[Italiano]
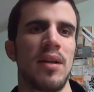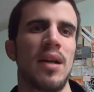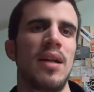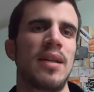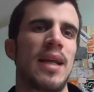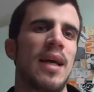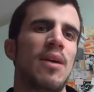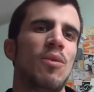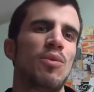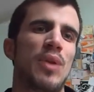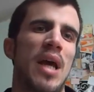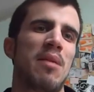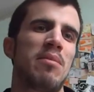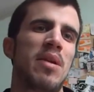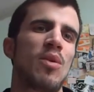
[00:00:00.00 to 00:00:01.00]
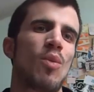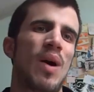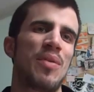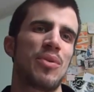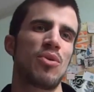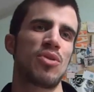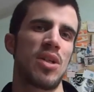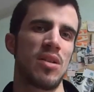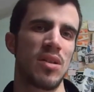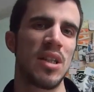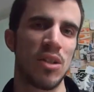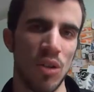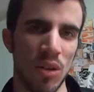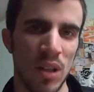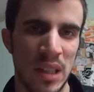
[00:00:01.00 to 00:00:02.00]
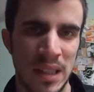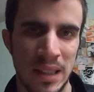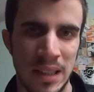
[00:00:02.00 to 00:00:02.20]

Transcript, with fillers: in realtà un derby in quanto sentito